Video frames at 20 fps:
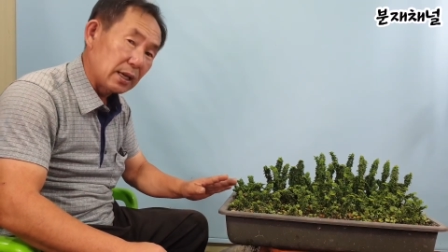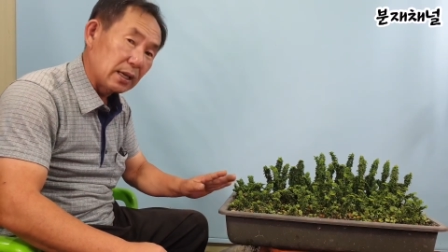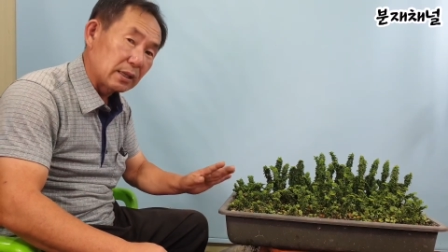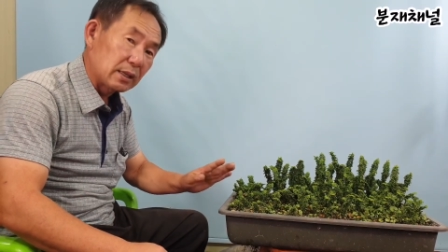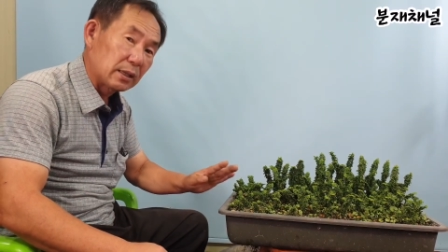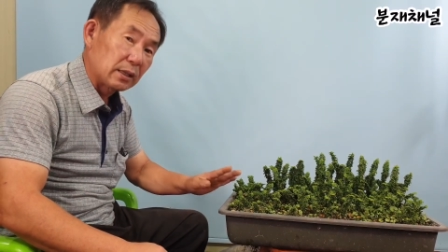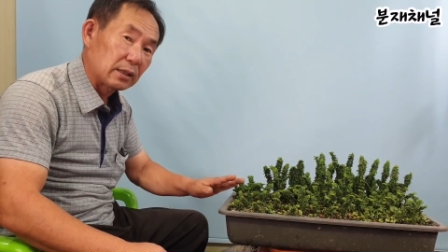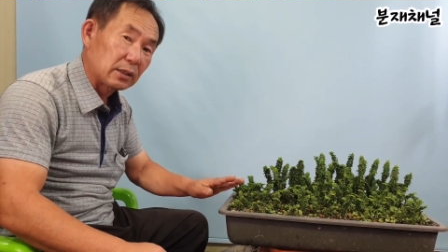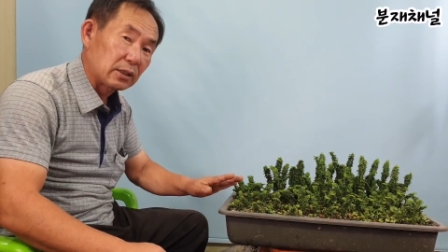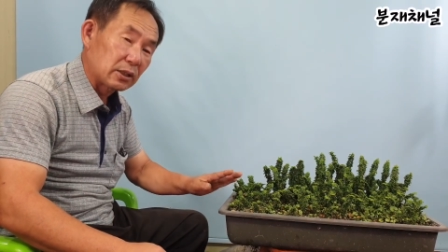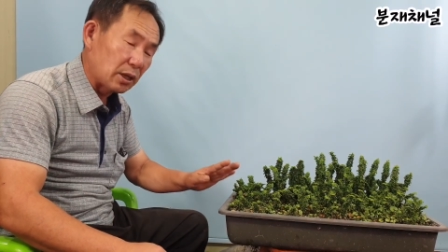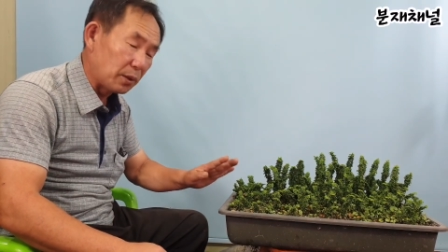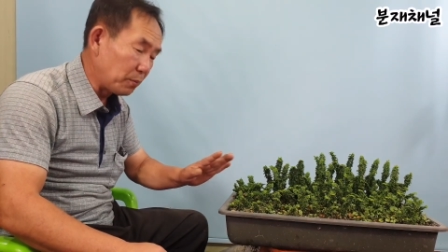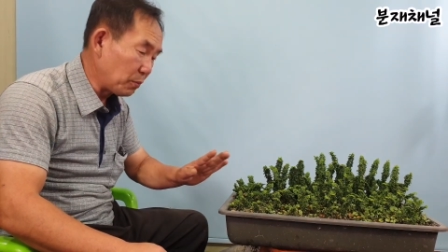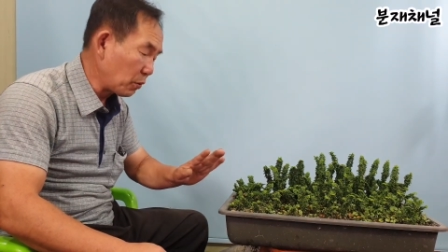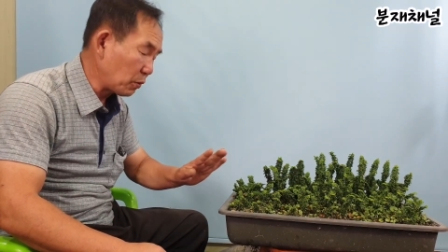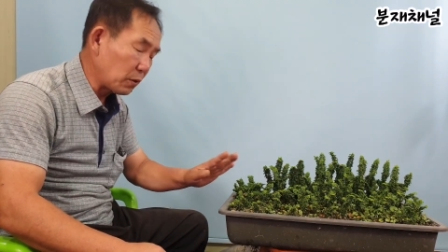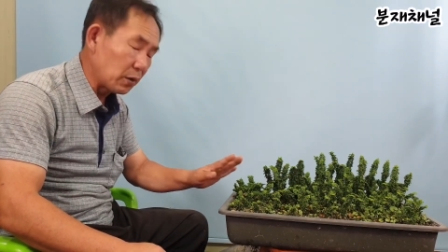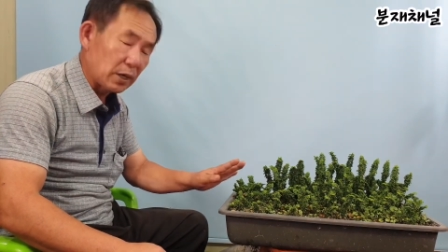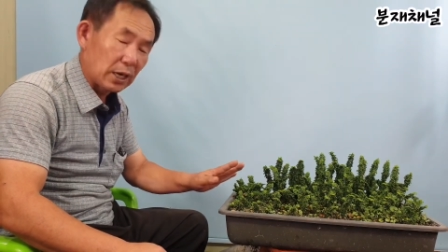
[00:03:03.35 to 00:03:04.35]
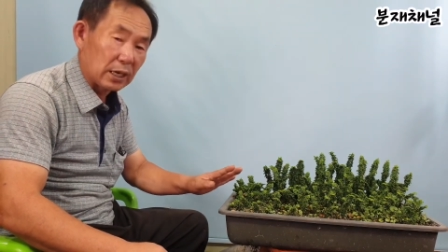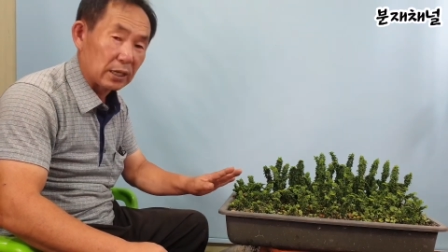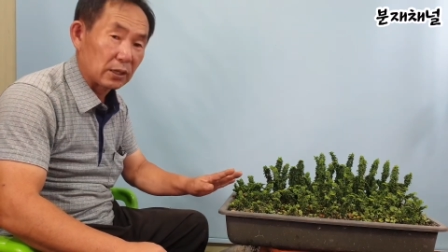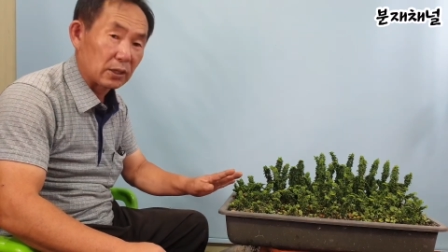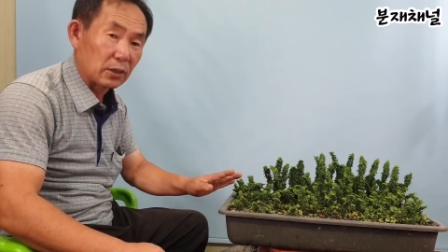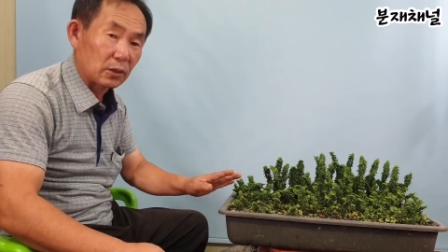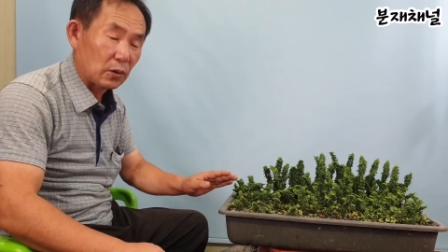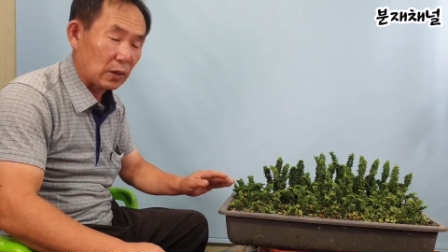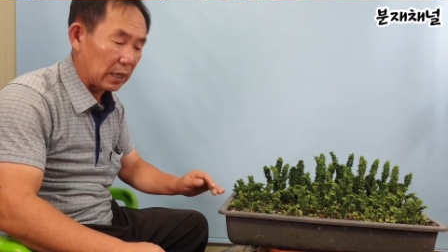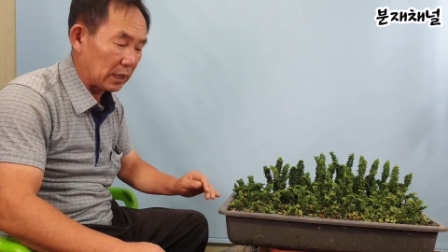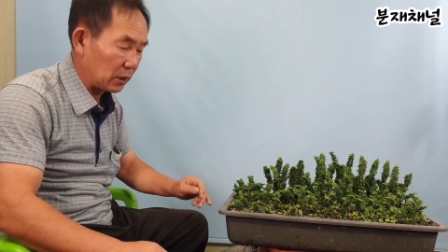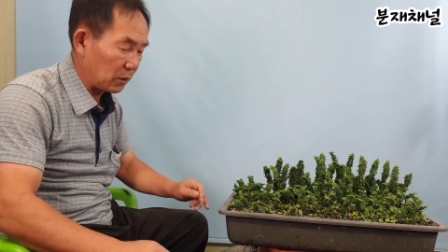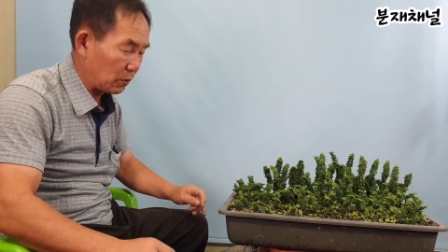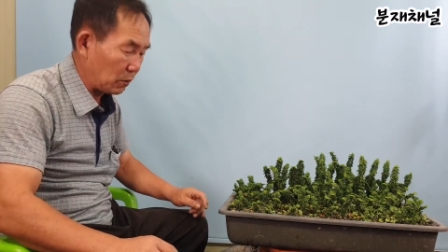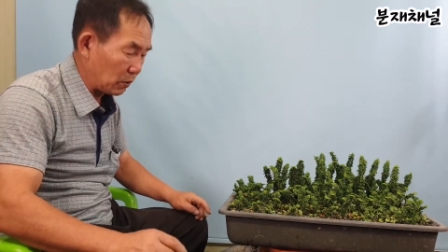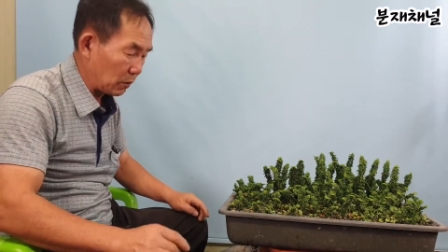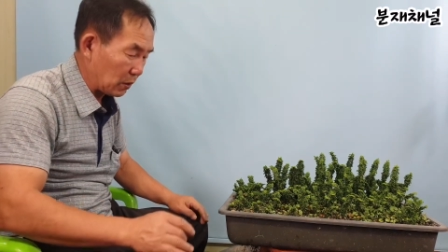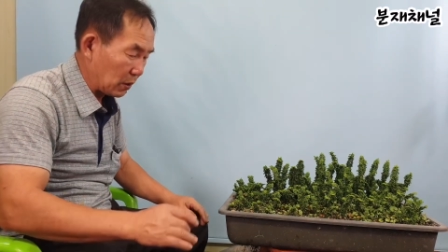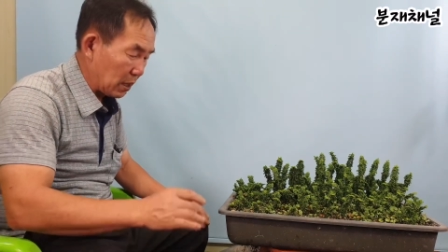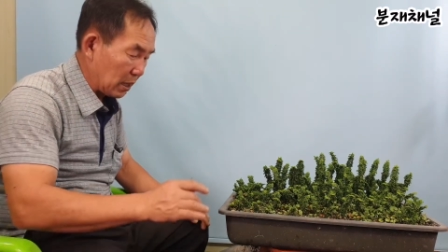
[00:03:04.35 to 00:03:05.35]
그건 접목을 하는 것도
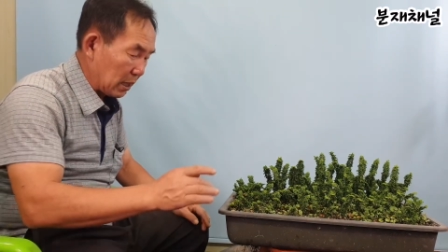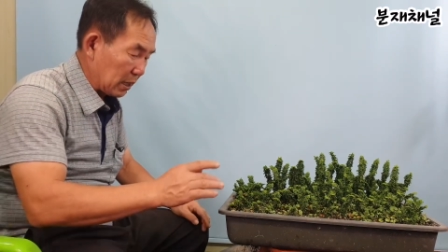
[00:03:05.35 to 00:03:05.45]
아니고